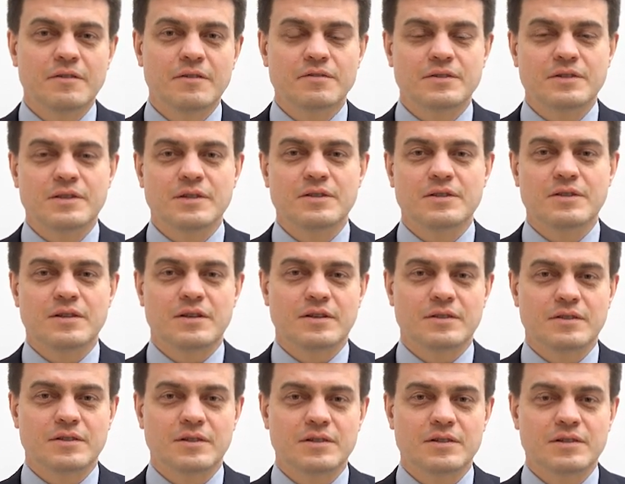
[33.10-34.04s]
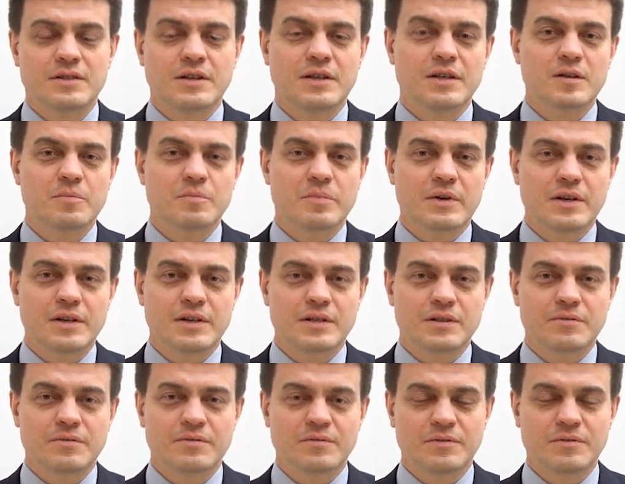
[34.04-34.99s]
В центре национальных
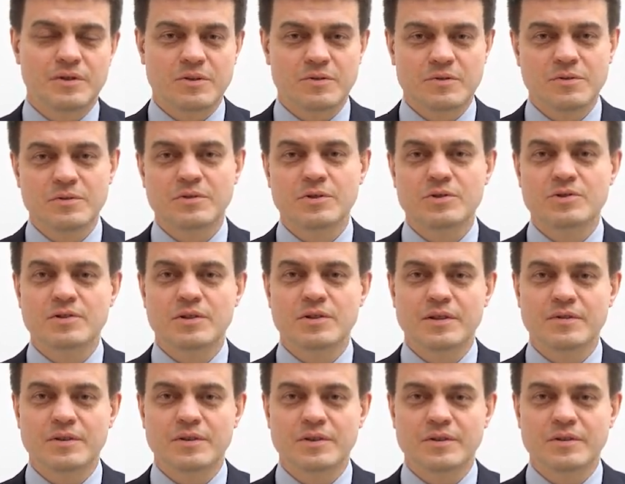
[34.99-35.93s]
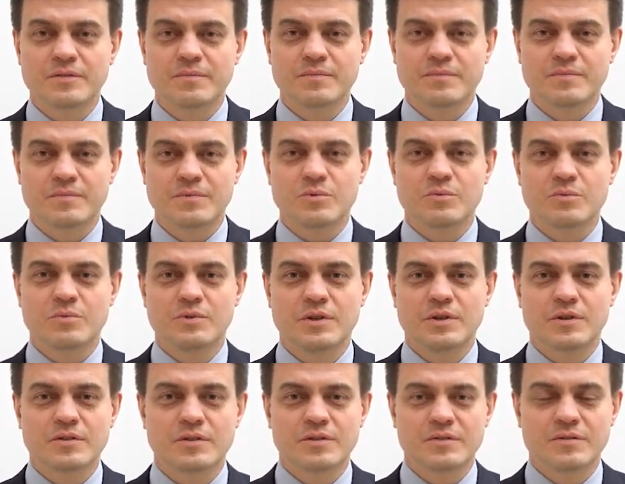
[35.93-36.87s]
проектов находится человек —
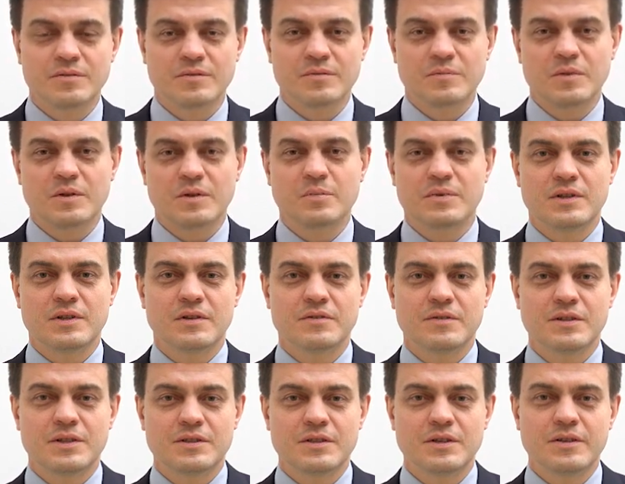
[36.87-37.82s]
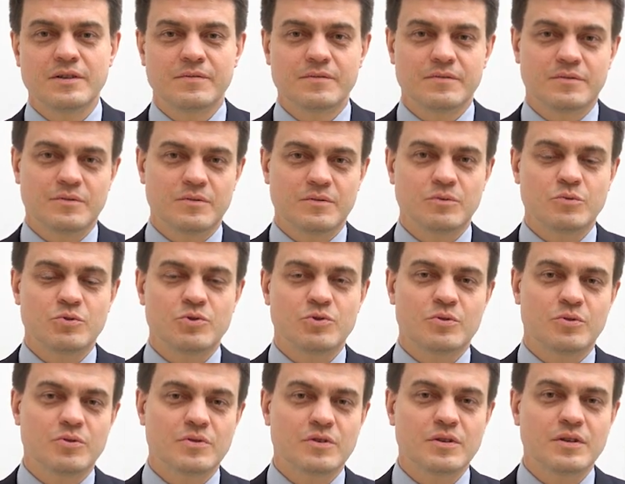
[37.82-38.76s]
студент, преподаватель,
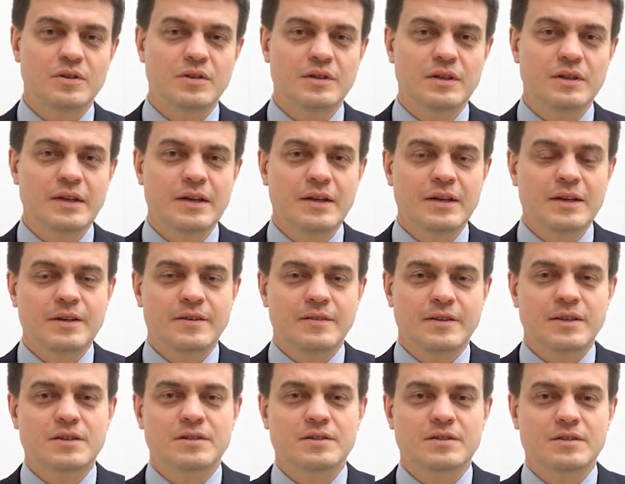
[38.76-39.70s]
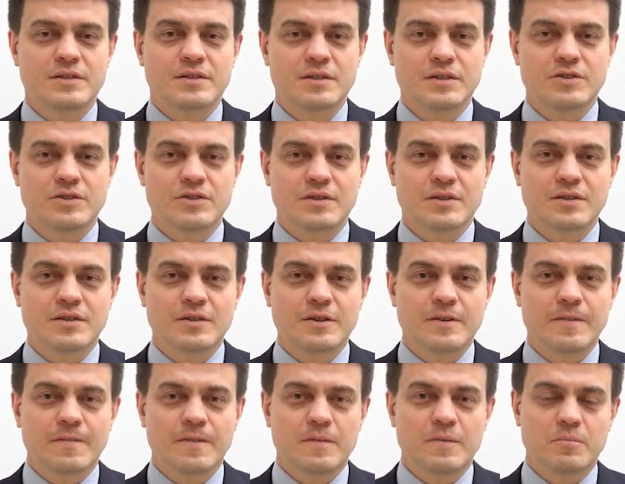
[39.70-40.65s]
ученый. Наша задача —
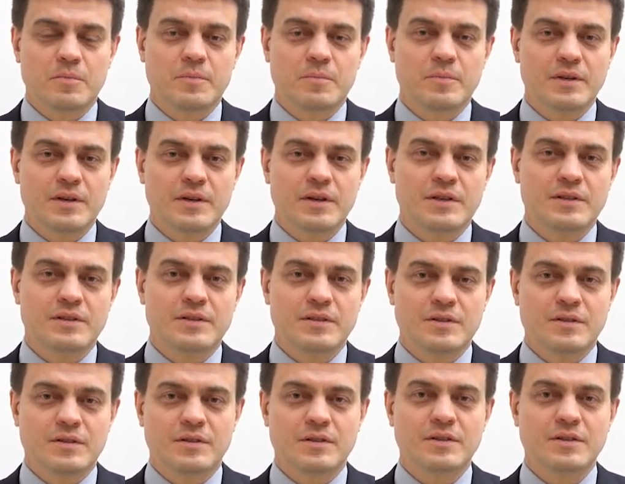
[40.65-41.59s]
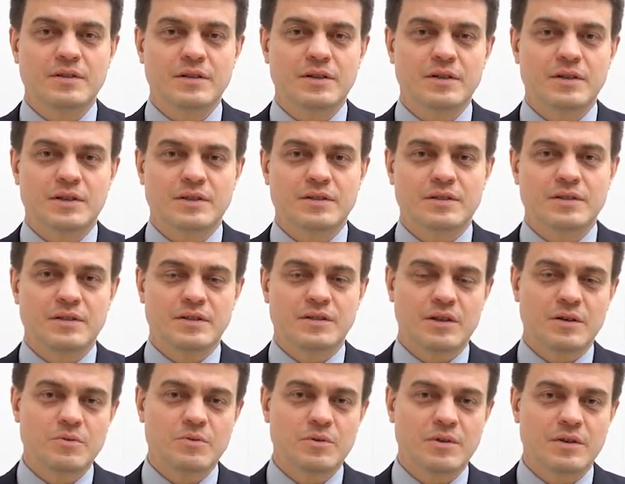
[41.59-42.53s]
помогать интеграции
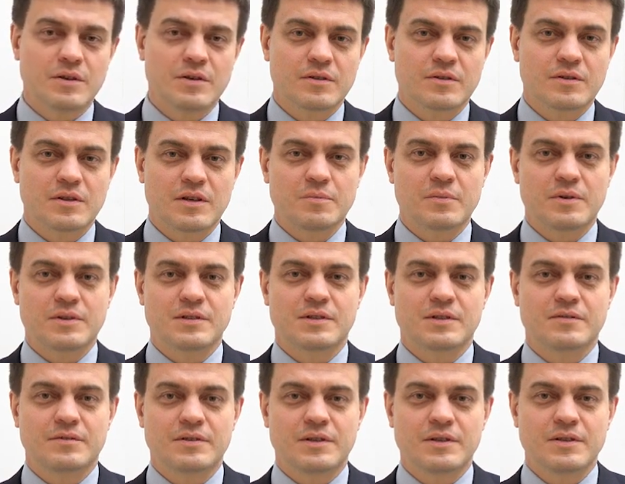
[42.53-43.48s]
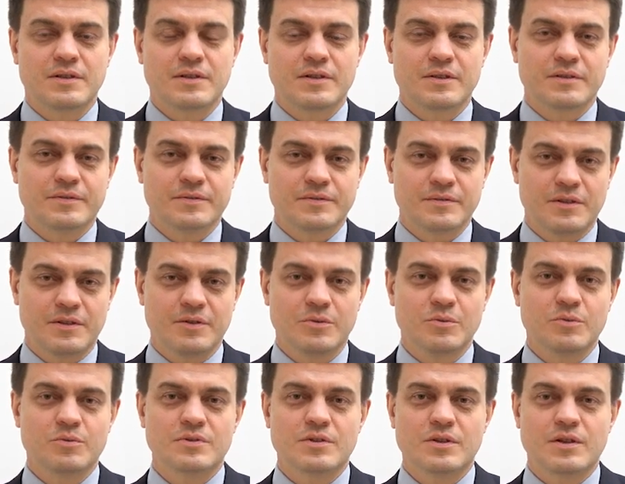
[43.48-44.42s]
науки, образования,
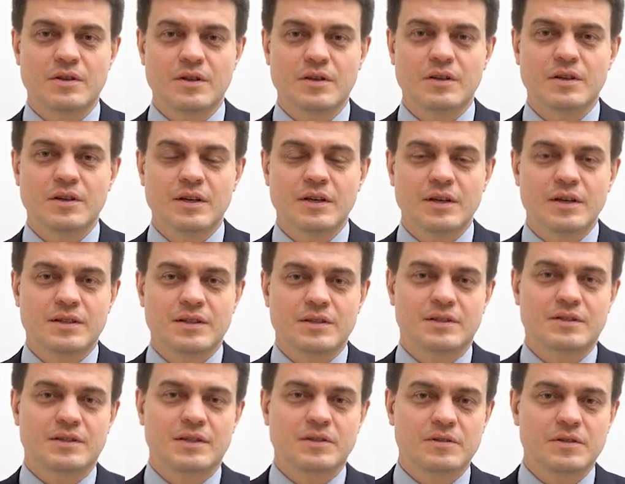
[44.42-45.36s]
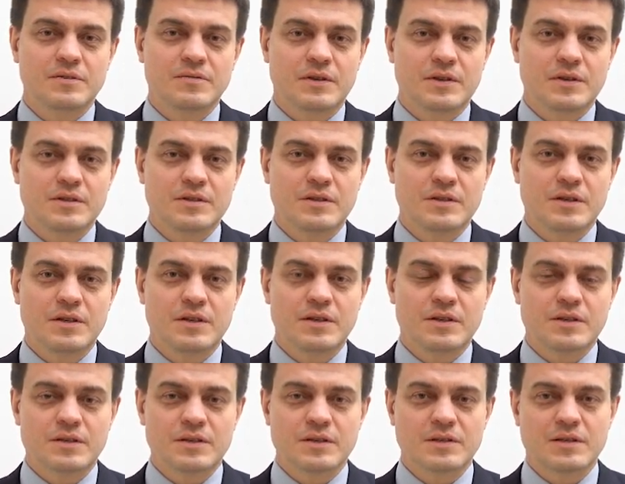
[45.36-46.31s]
индустрии, создавать в
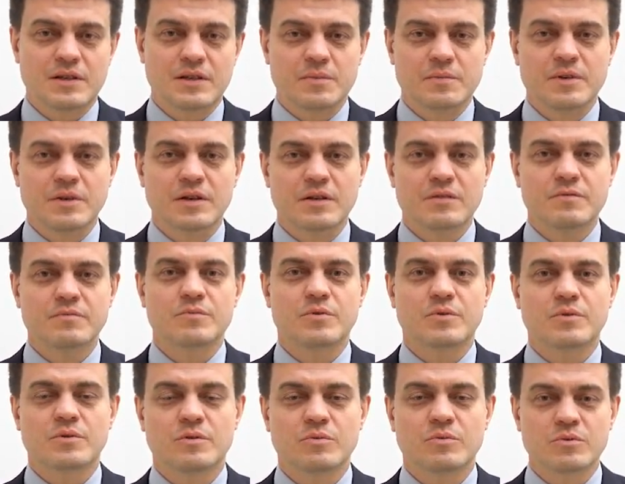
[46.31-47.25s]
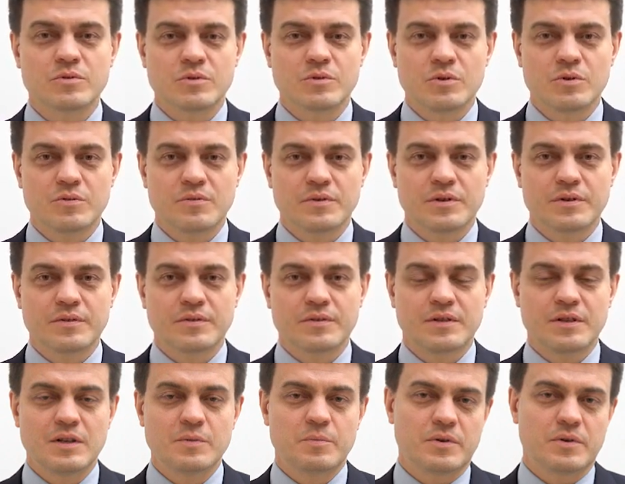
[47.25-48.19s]
России самые комфортные условия
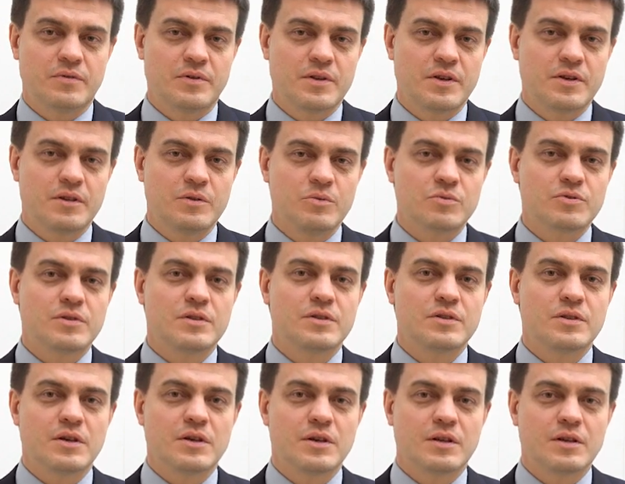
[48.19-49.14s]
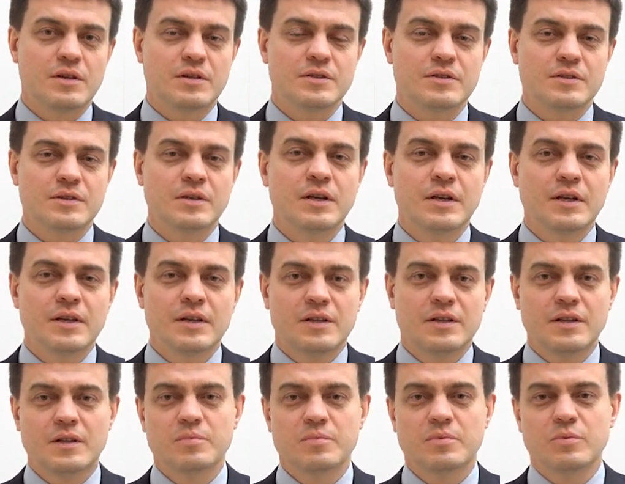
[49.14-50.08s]
для проведения научной деятельности,
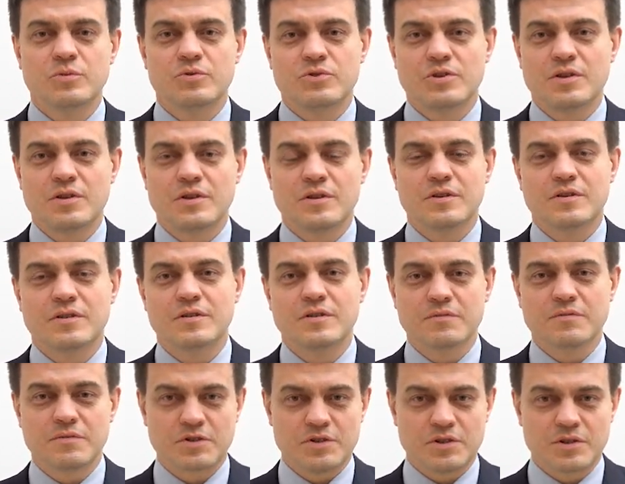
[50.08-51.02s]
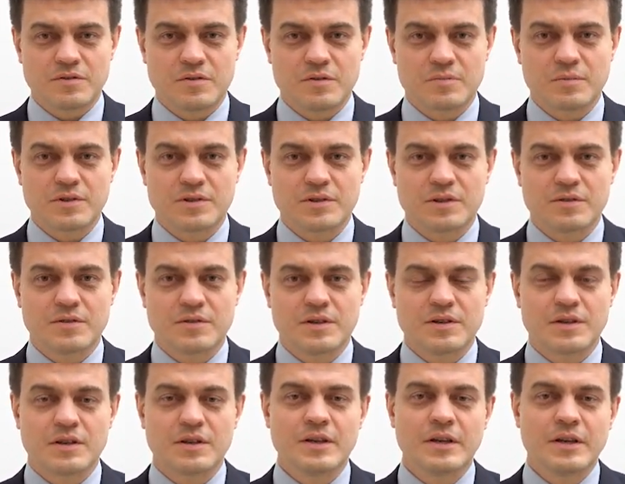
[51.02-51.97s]
для получения высшего
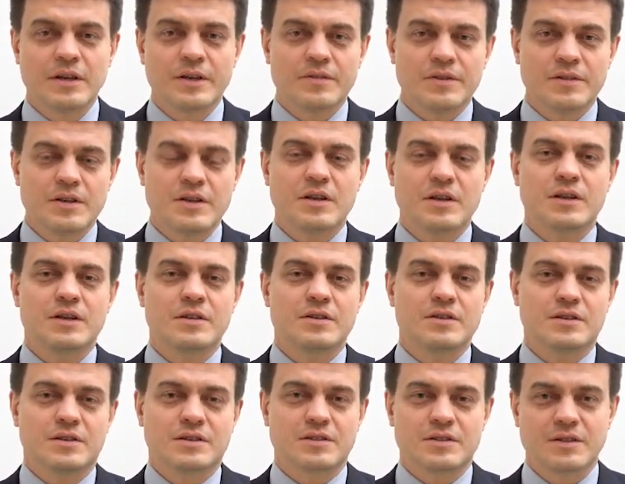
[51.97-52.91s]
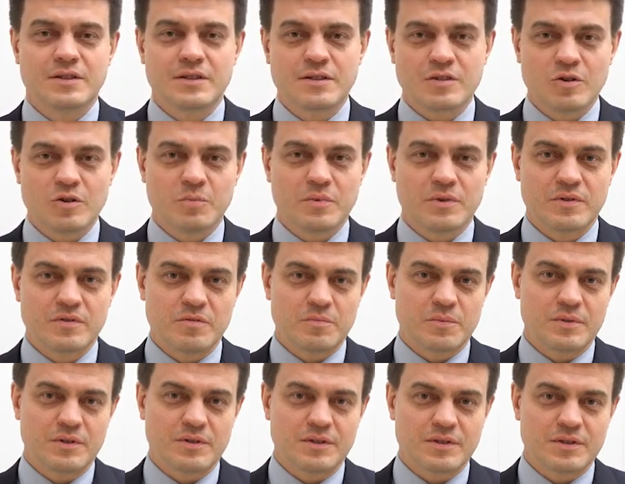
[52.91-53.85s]
образования и реализации накопленного
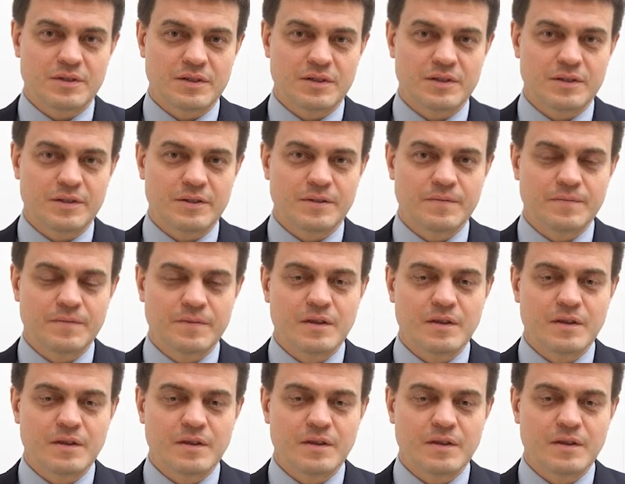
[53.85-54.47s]
потенциала.